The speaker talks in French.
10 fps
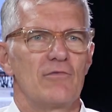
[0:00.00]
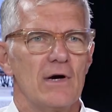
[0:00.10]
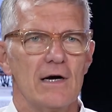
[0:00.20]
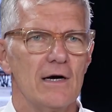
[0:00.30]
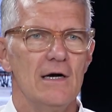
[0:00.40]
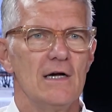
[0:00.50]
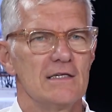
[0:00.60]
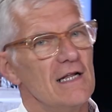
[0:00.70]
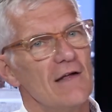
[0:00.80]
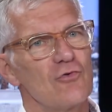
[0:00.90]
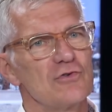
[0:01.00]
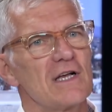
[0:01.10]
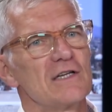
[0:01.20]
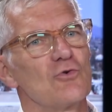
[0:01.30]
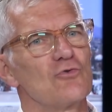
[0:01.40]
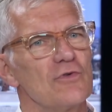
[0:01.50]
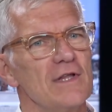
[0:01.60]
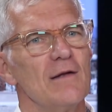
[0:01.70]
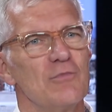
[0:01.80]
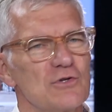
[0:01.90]
à voir, c'est la frustration
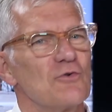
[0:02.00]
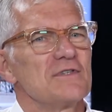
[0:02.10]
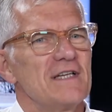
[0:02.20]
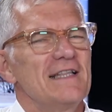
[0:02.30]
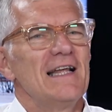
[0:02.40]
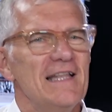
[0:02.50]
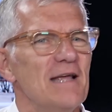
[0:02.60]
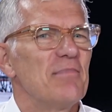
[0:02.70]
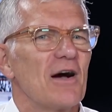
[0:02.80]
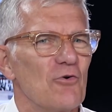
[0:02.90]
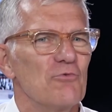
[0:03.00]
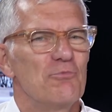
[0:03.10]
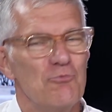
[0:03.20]
totale, puisqu'on sait dès le départ qu'on ne